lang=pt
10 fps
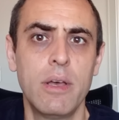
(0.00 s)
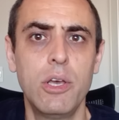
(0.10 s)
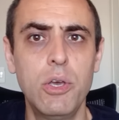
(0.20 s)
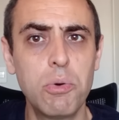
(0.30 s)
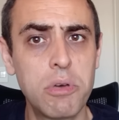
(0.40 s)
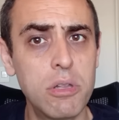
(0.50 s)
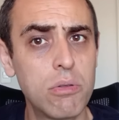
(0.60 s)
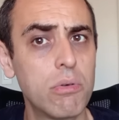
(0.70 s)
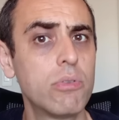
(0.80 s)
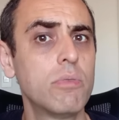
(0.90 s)
E o que
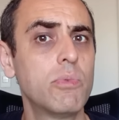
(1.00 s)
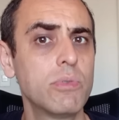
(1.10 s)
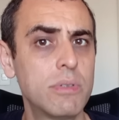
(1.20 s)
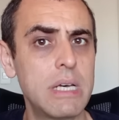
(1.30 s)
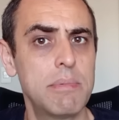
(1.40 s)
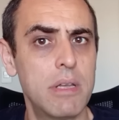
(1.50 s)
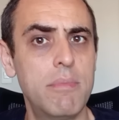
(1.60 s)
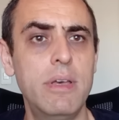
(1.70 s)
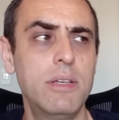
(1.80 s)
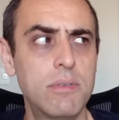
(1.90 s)
todo mundo sabe
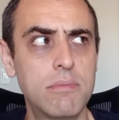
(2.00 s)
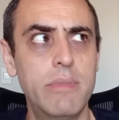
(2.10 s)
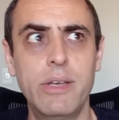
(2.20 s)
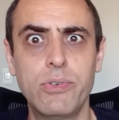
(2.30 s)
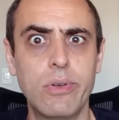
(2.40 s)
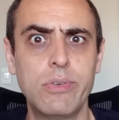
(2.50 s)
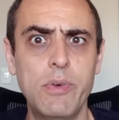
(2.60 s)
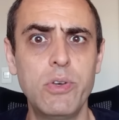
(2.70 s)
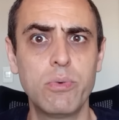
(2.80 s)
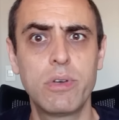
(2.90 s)
também isso desde
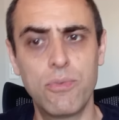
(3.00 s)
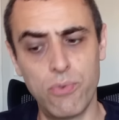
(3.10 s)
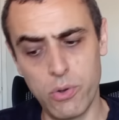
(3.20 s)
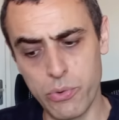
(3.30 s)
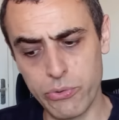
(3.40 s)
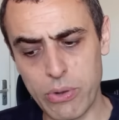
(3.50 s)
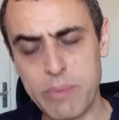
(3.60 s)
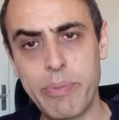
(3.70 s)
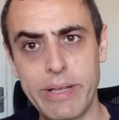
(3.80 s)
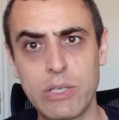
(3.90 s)
2001, que foi quando a
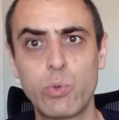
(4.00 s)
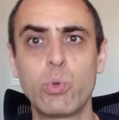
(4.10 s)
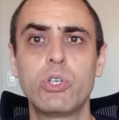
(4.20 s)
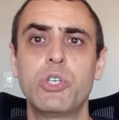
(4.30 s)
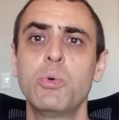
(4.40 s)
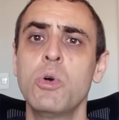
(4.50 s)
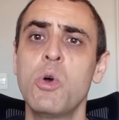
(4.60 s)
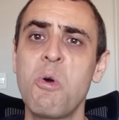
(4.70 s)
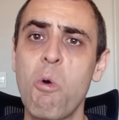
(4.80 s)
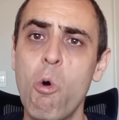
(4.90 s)
empresa surgiu
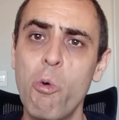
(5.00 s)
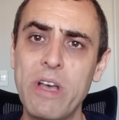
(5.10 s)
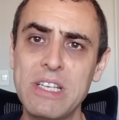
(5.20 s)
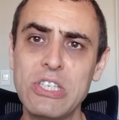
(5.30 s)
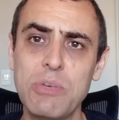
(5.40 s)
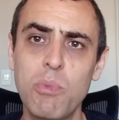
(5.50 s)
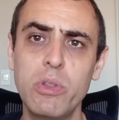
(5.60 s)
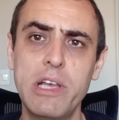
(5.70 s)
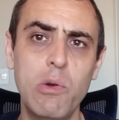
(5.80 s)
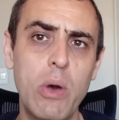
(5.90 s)
com esse
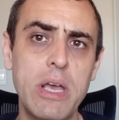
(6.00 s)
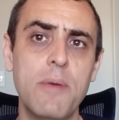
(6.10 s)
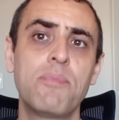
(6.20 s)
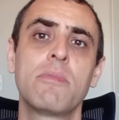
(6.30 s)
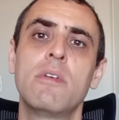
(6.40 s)
modelo aí.